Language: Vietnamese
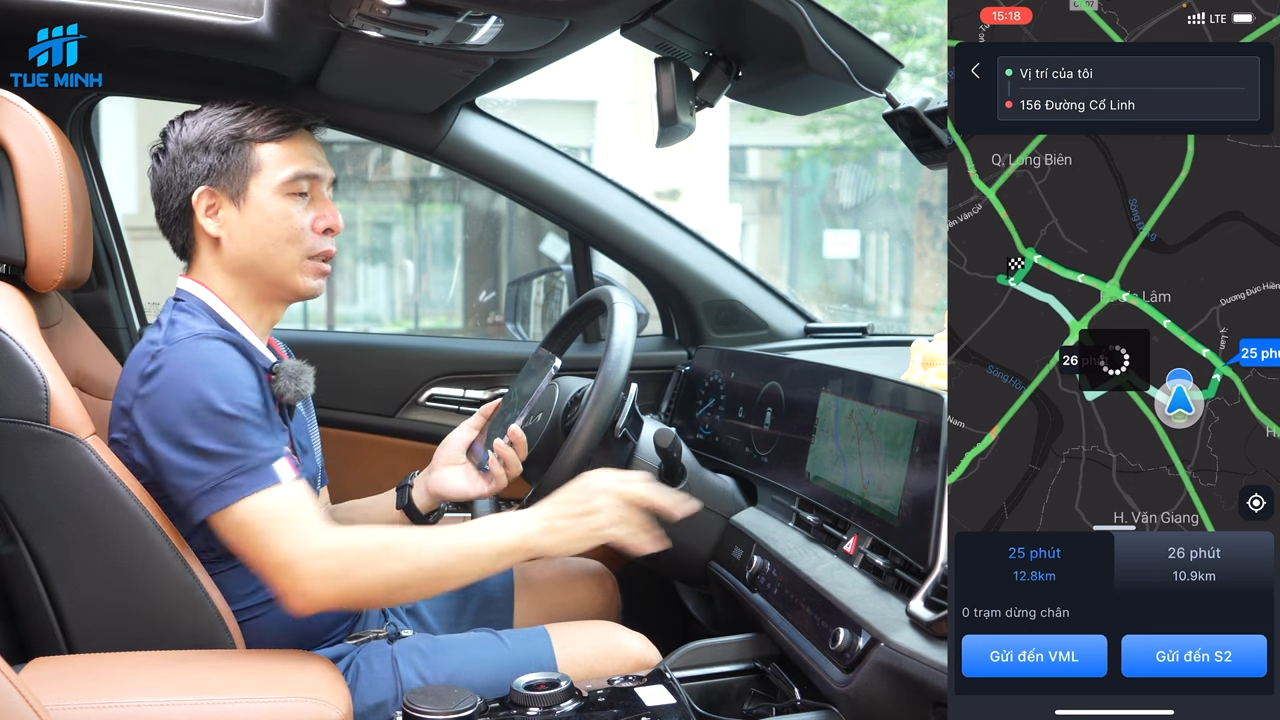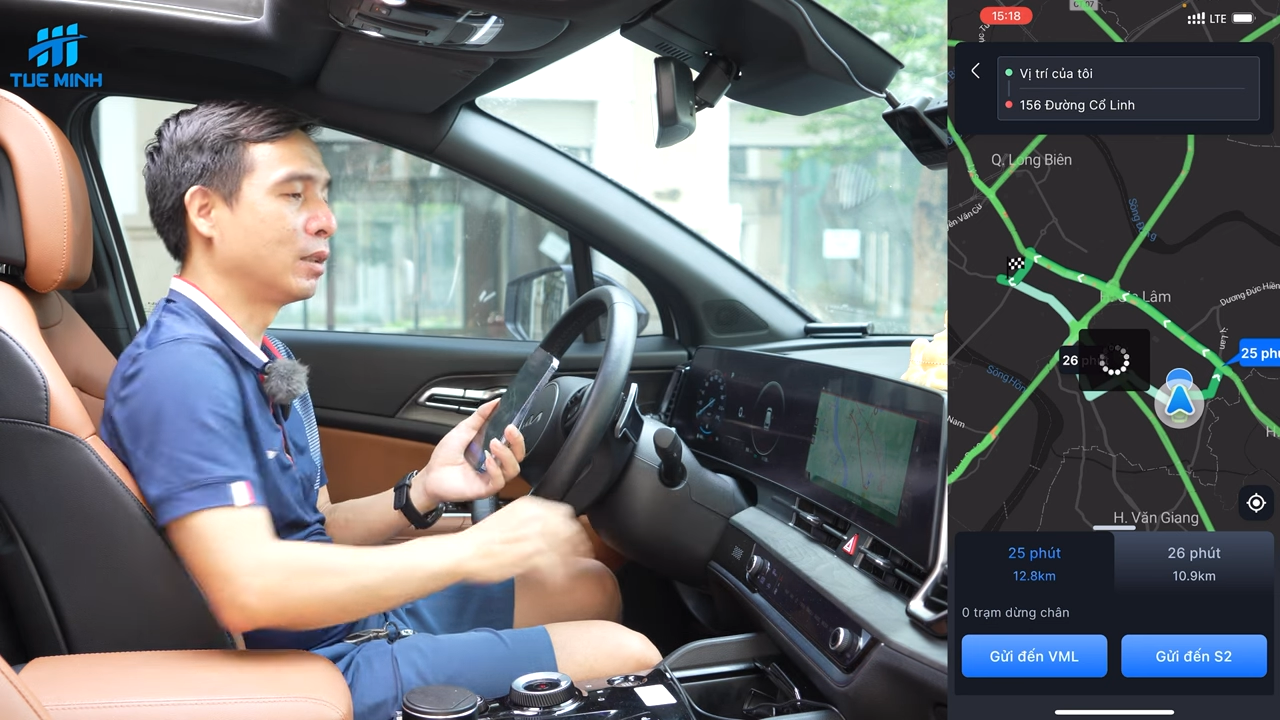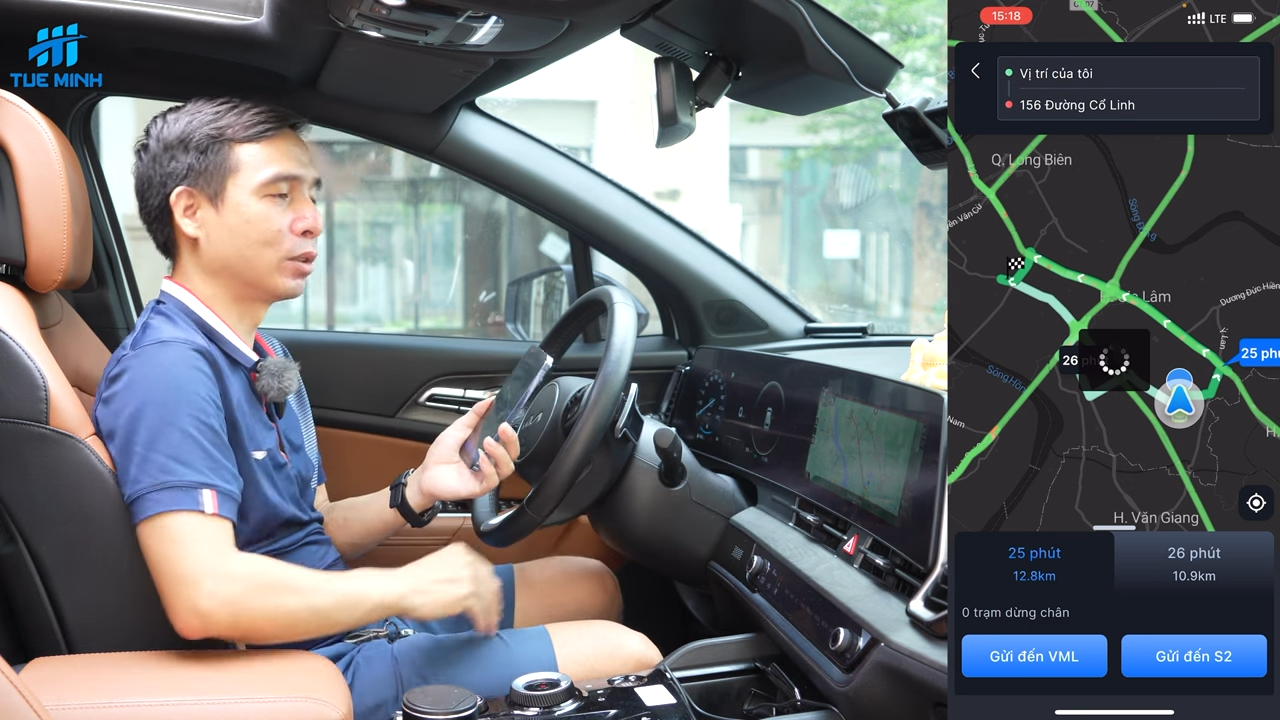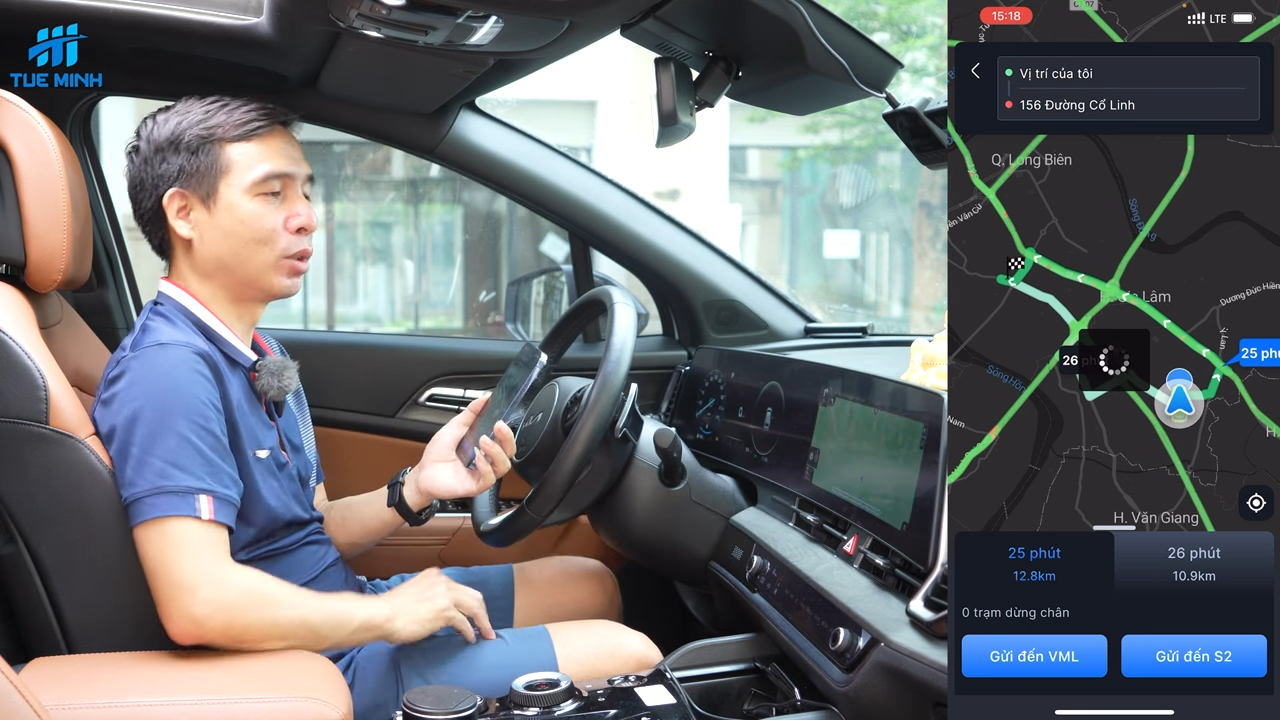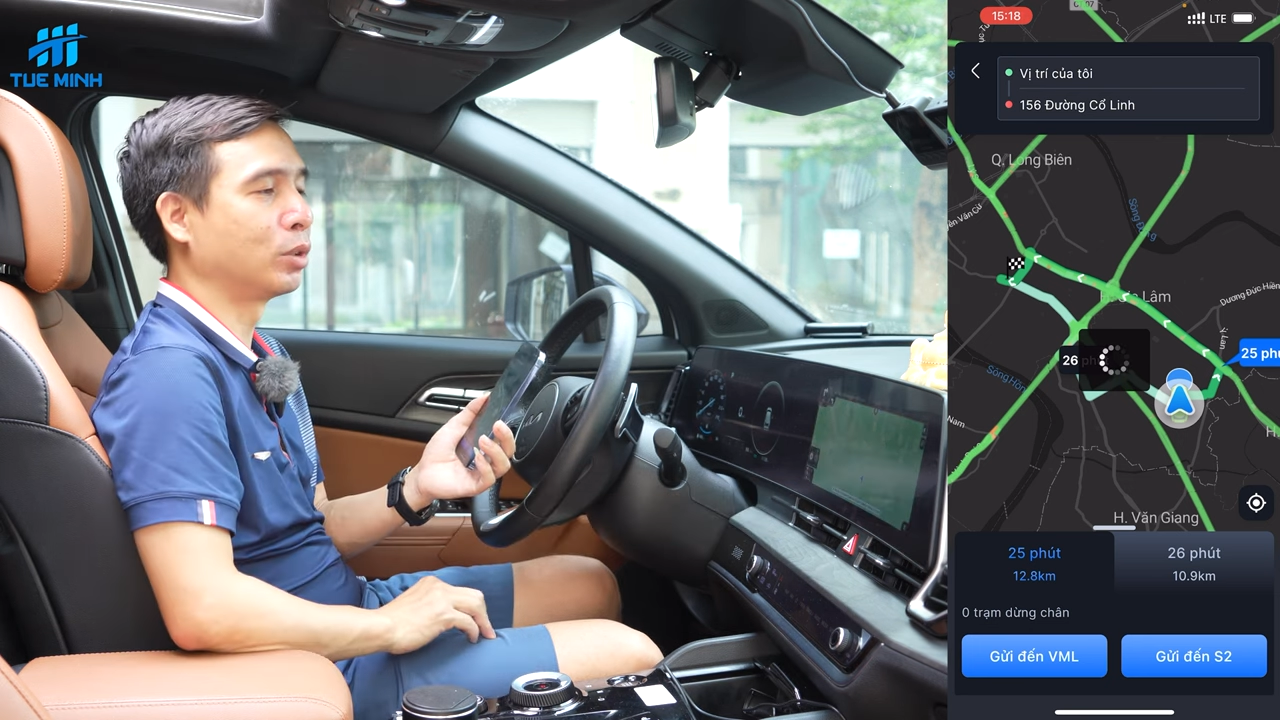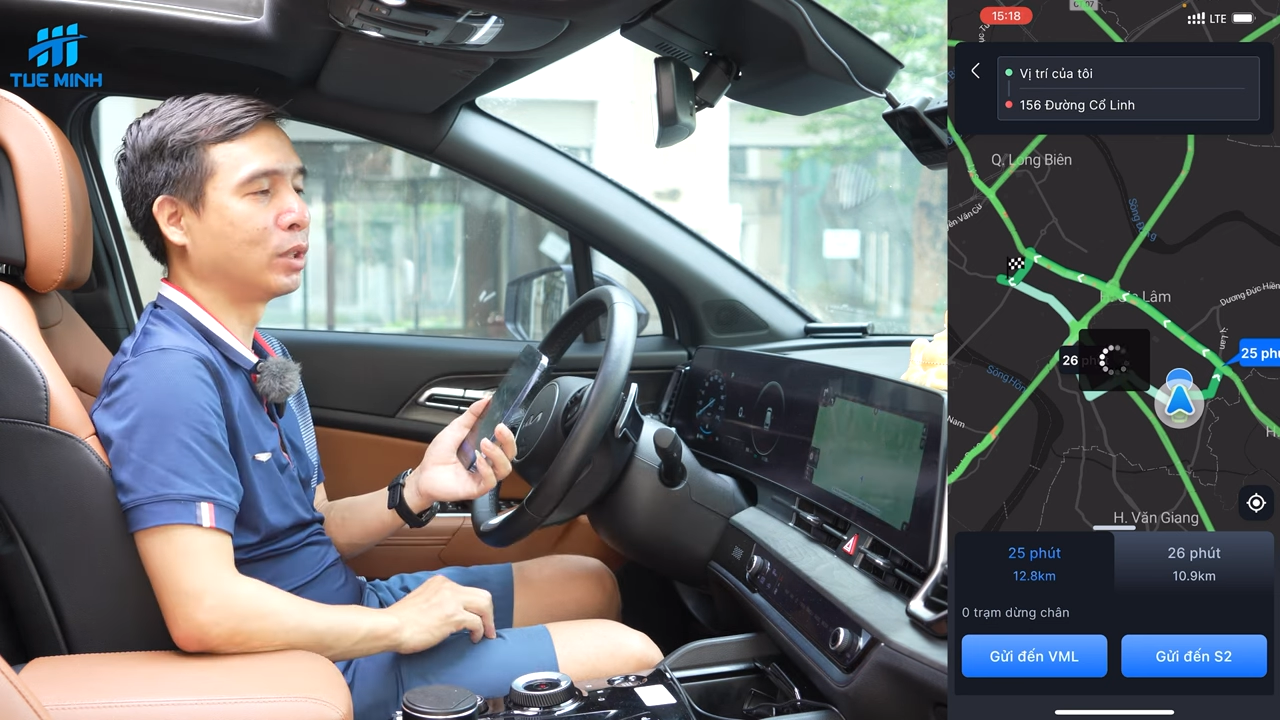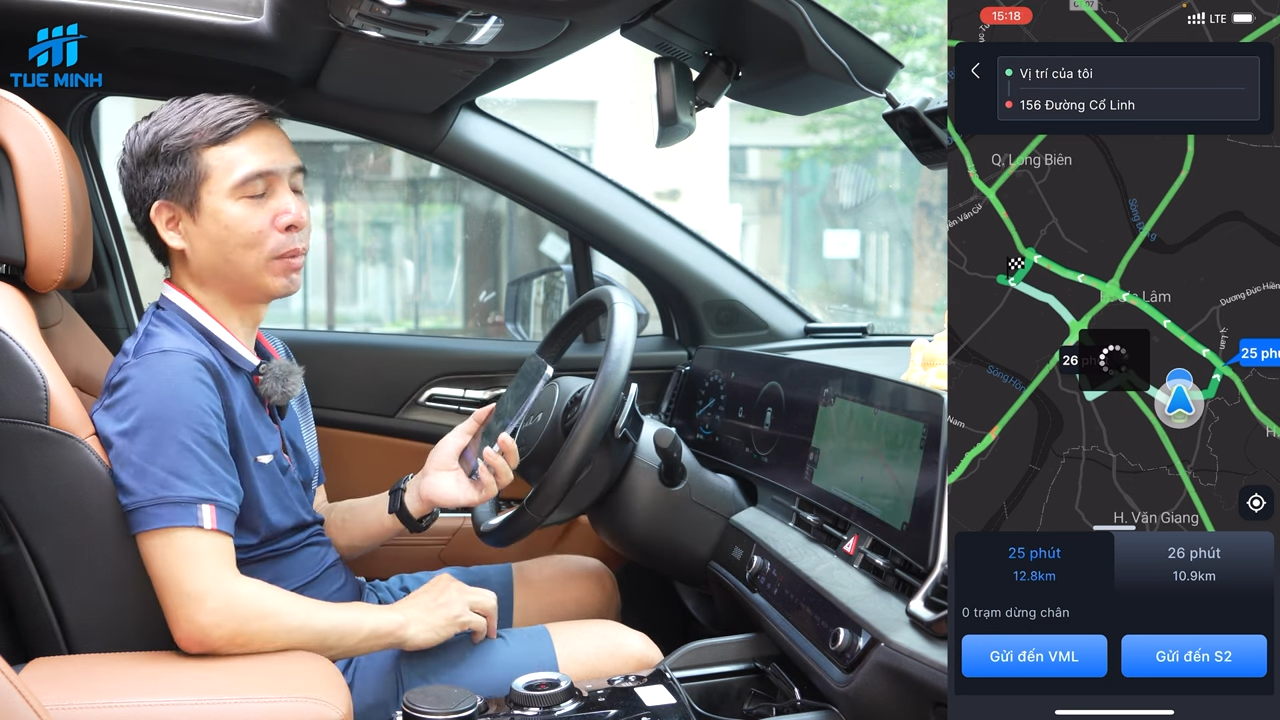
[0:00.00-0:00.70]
dẫn đường thôi